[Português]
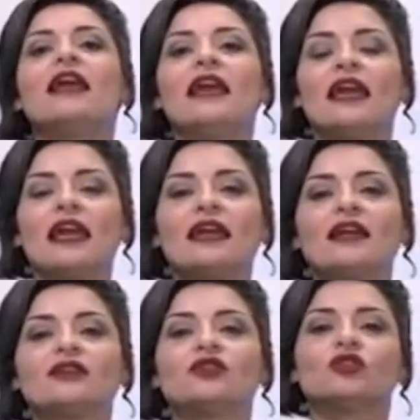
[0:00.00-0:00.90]
é
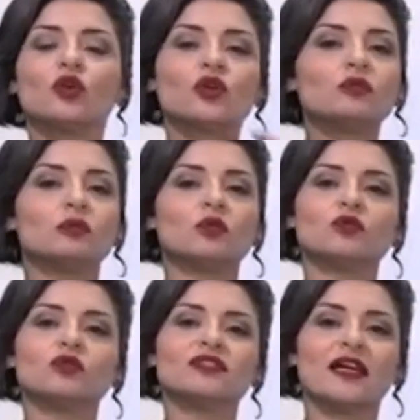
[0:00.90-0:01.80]
todo
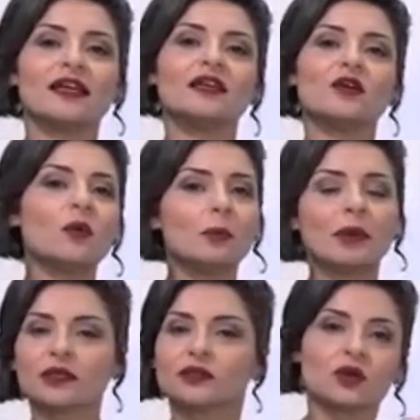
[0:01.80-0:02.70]
mundo sair
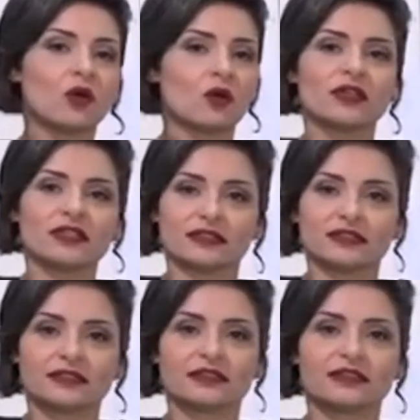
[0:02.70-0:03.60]
comprando
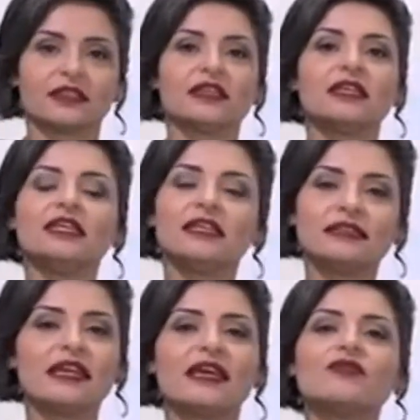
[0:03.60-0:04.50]
coisas e
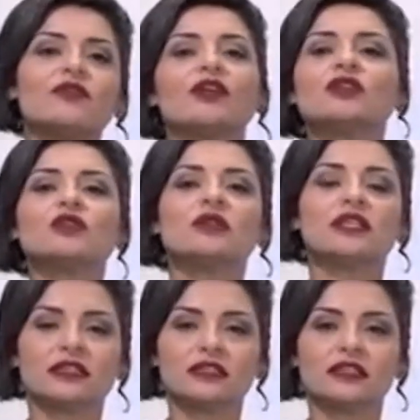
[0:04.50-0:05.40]
ter à frente um
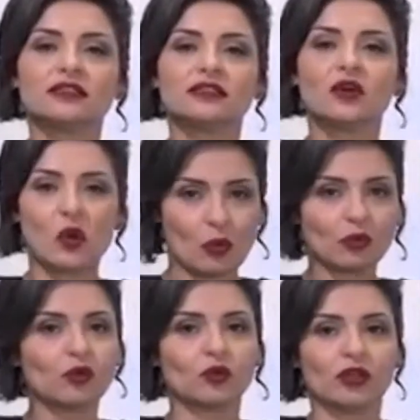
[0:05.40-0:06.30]
líder
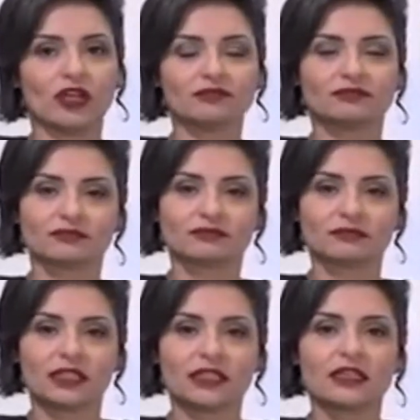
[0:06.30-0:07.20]
como Lula.
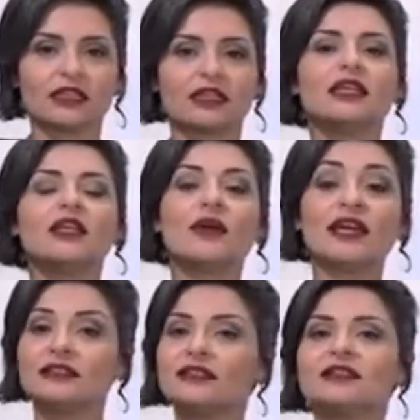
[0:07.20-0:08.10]
Não é
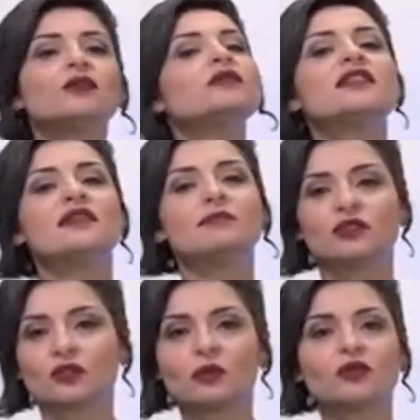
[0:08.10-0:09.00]
assim tão simples
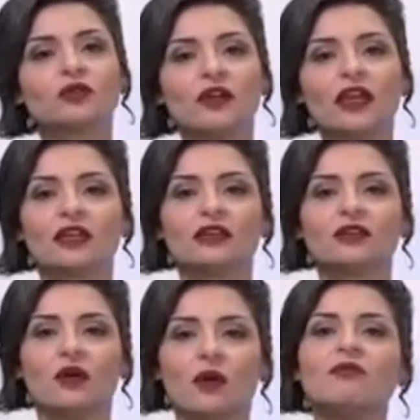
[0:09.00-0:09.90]
como eu estou
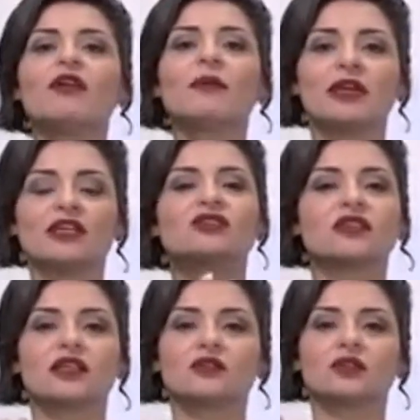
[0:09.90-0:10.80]
falando, obviamente. O
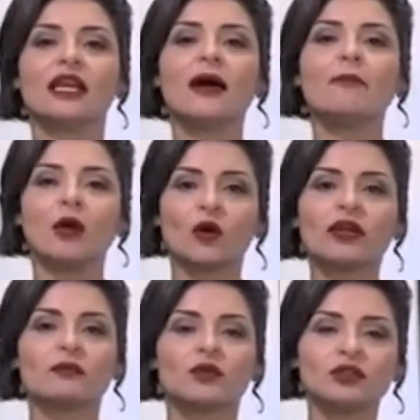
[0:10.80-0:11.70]
senador
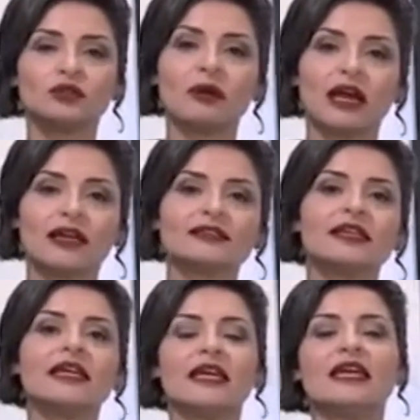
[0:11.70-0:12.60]
elabora muito mais
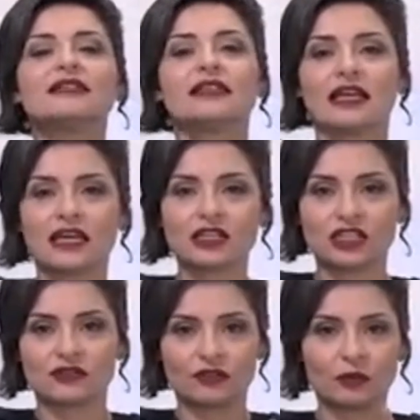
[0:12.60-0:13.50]
essa
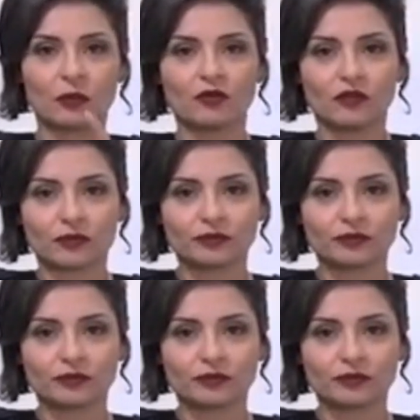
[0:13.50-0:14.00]
narrativa. Vamos ouvir.